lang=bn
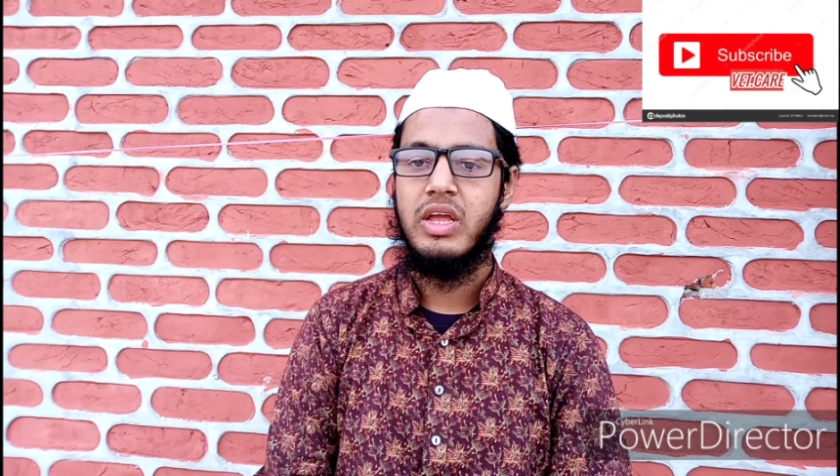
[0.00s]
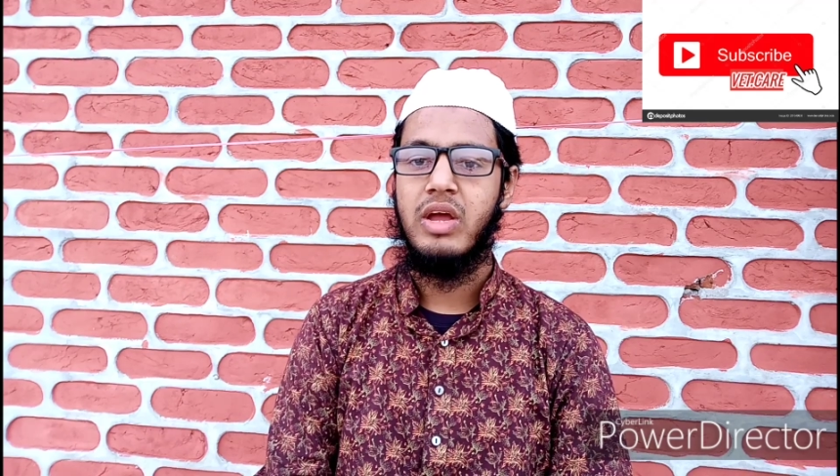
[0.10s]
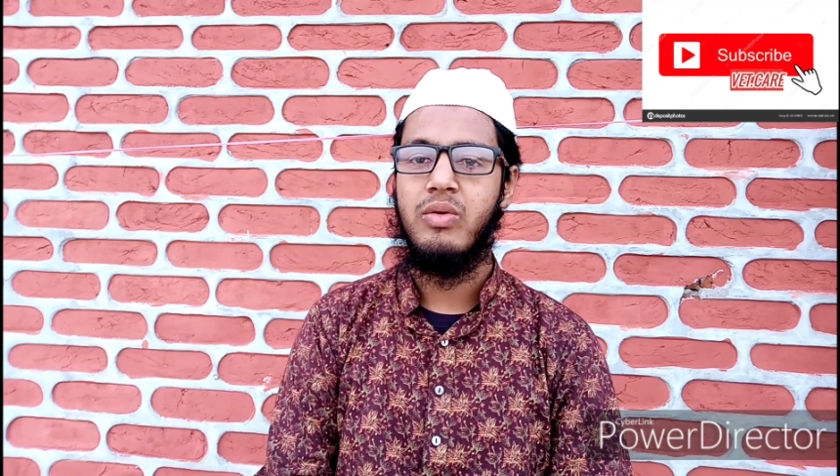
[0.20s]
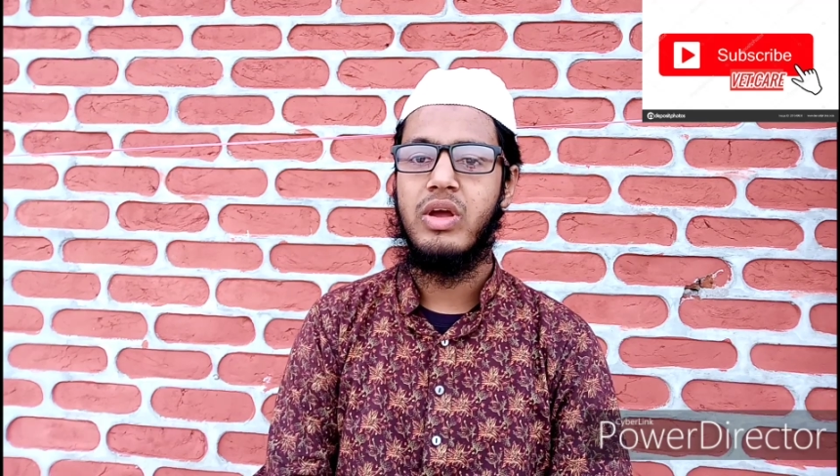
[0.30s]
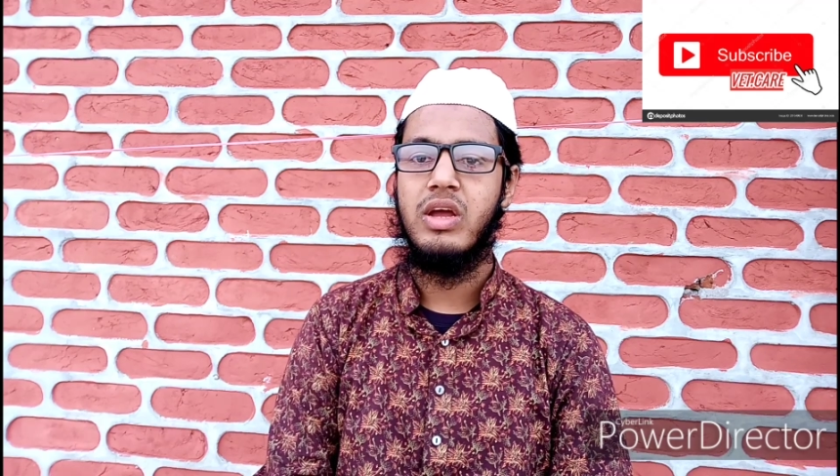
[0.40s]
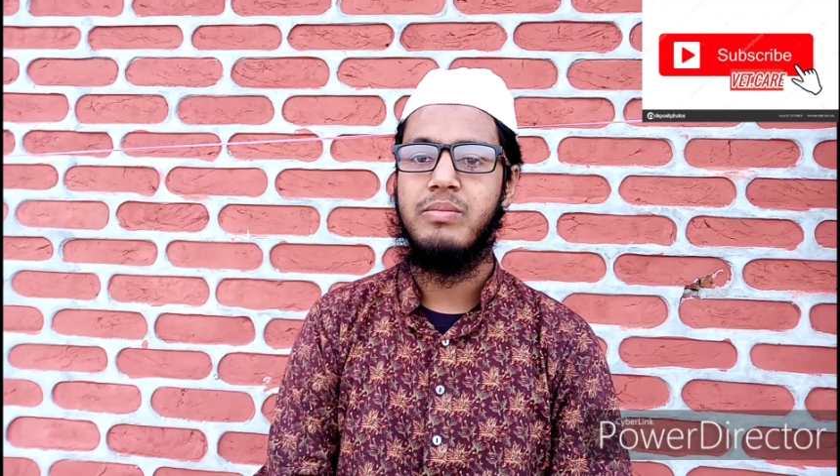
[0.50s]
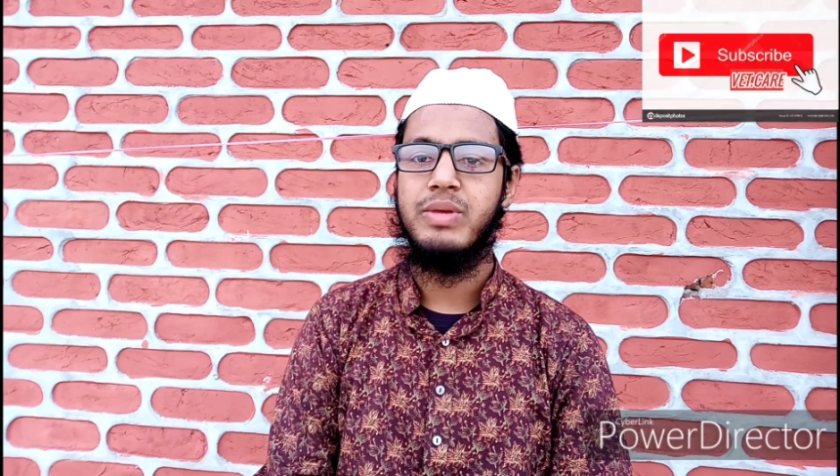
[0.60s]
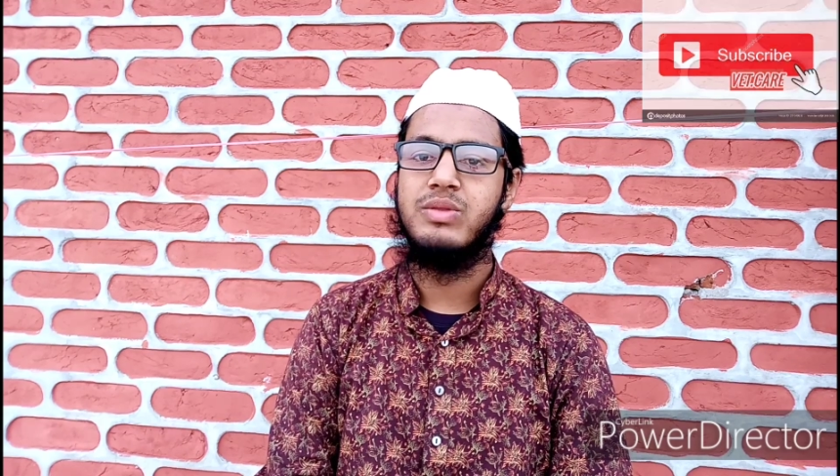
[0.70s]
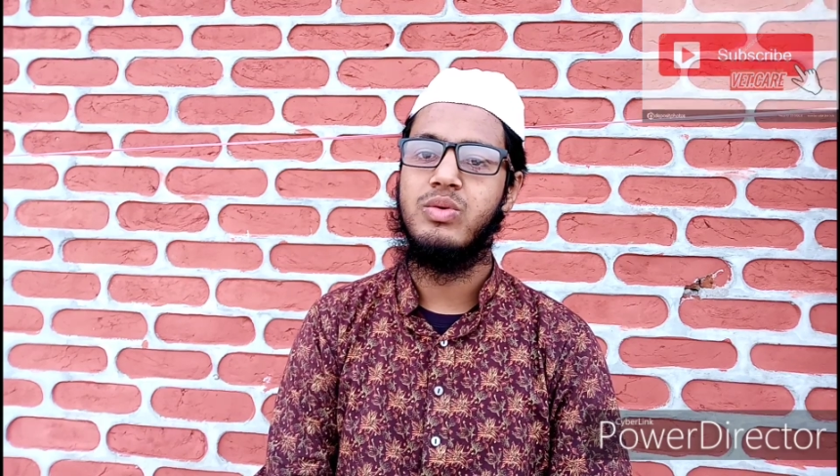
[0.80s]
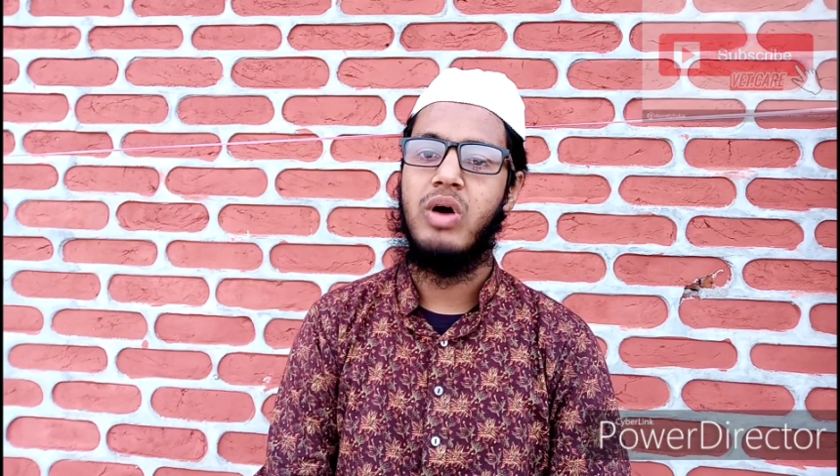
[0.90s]
এ রোগে
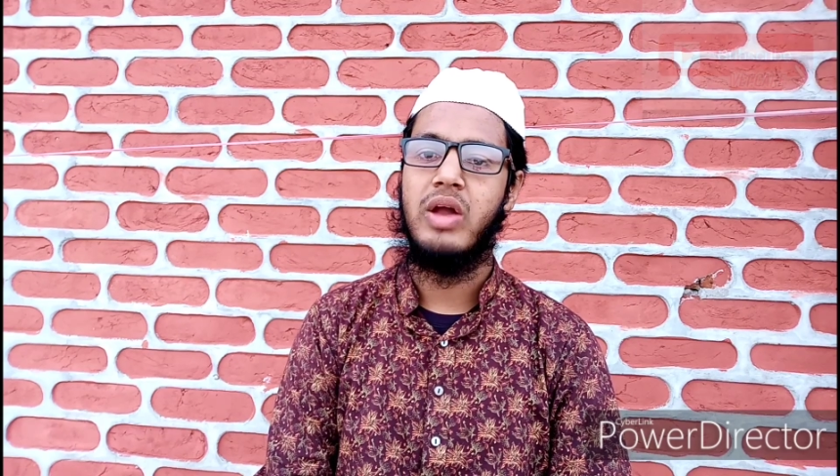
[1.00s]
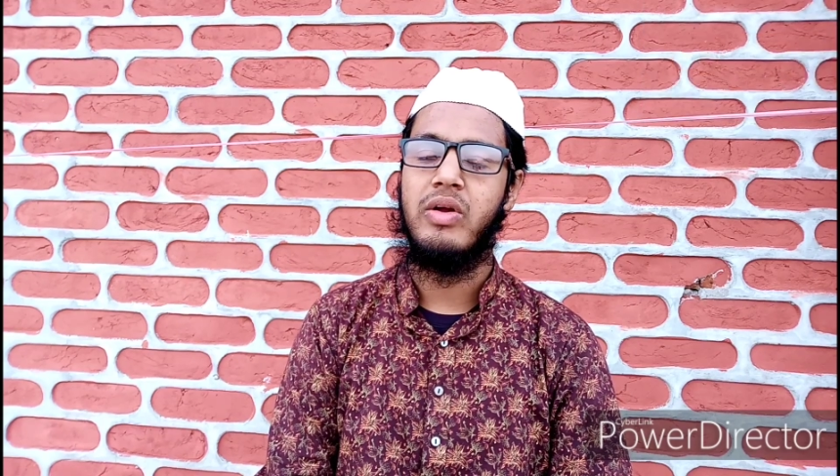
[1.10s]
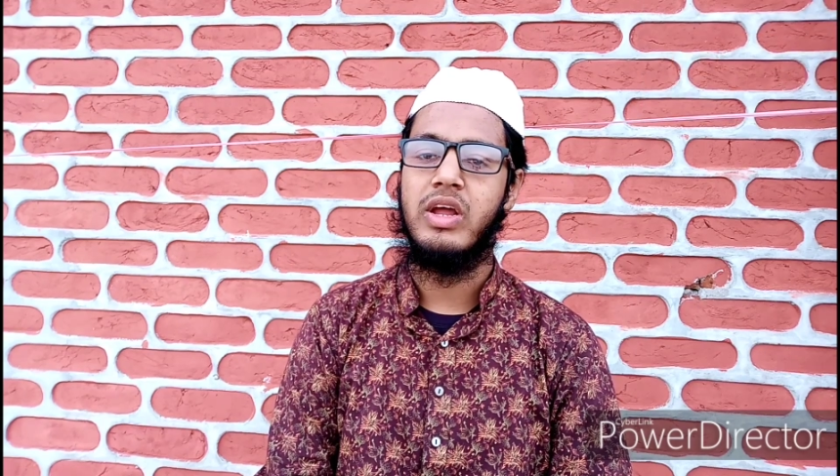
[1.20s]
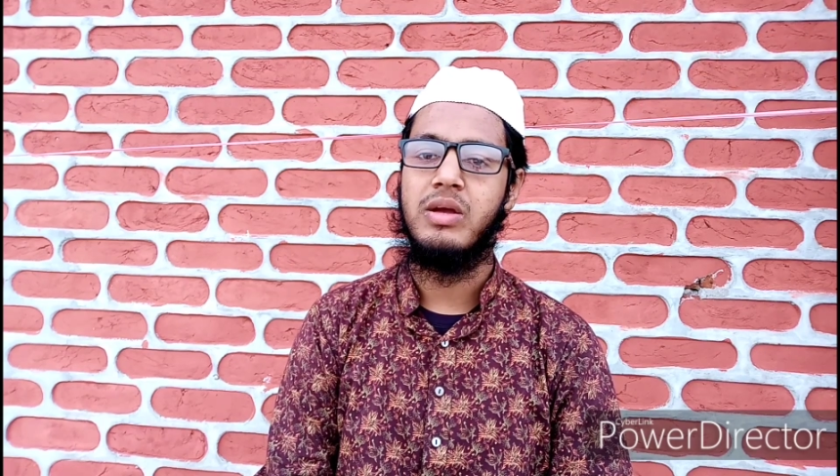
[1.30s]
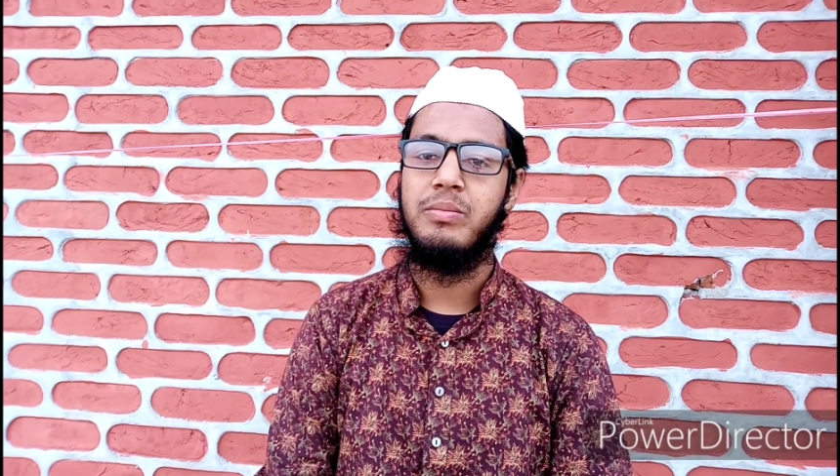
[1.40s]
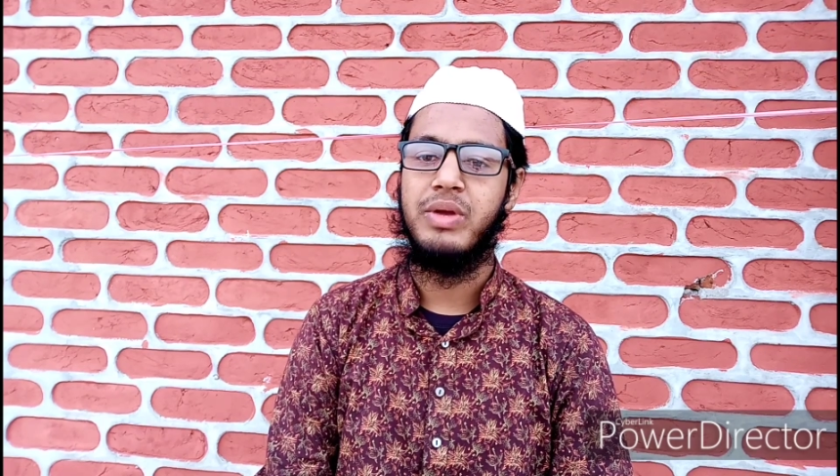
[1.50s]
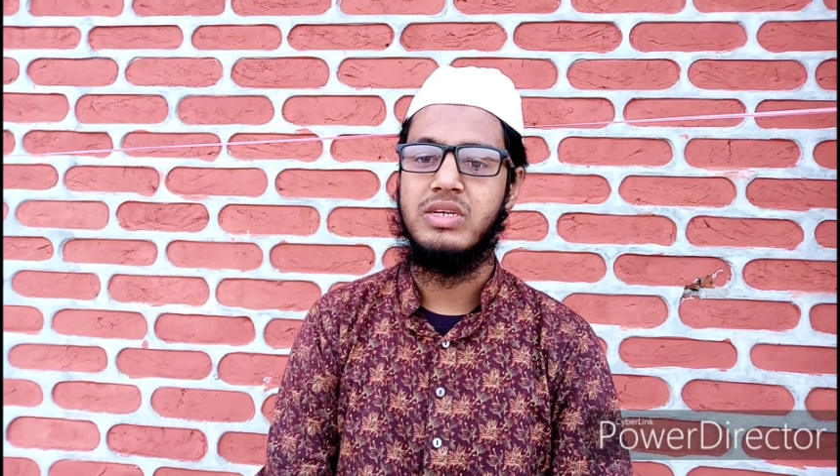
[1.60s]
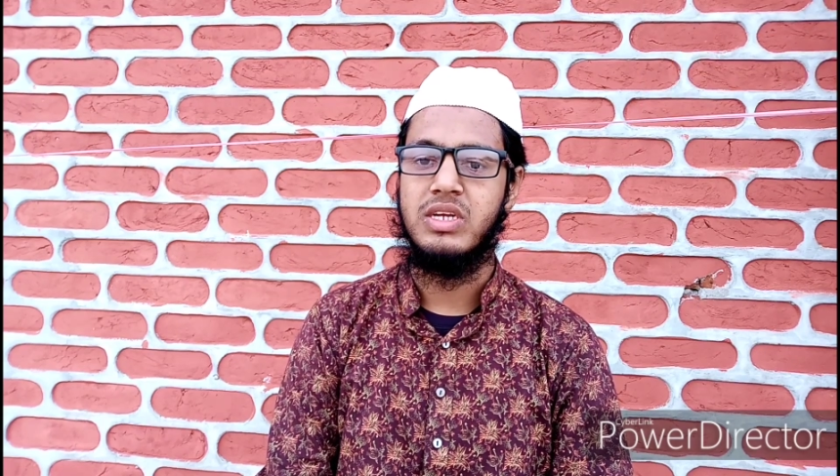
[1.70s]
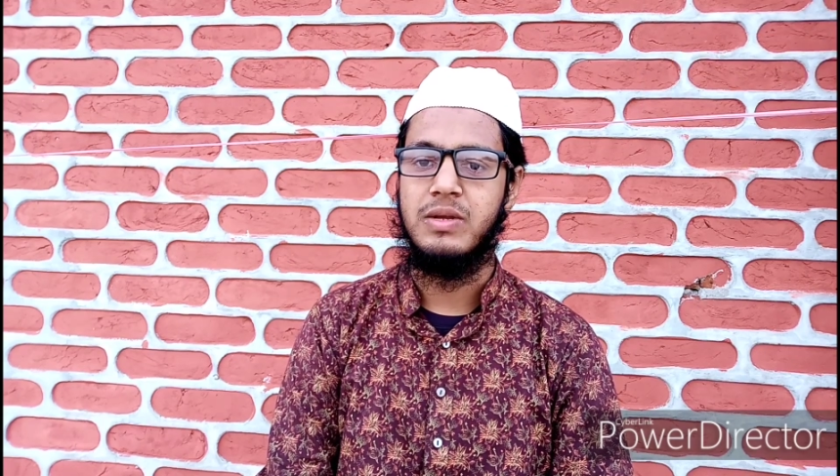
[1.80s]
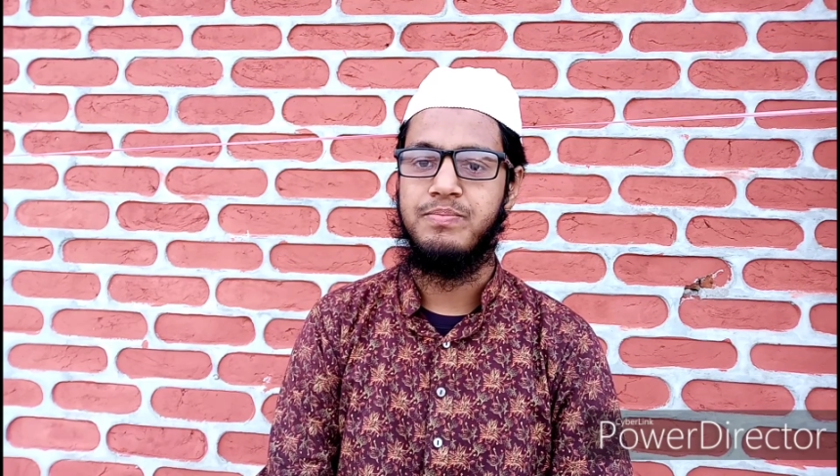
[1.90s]
মৃত্যু হার অনেক
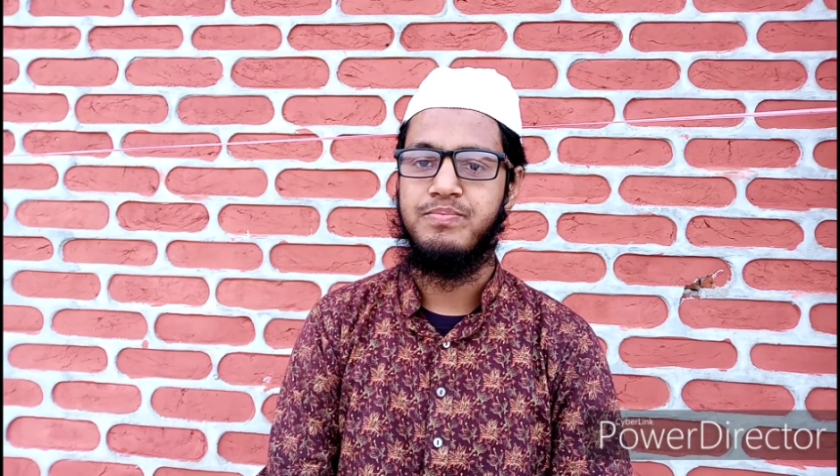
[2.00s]
বেশি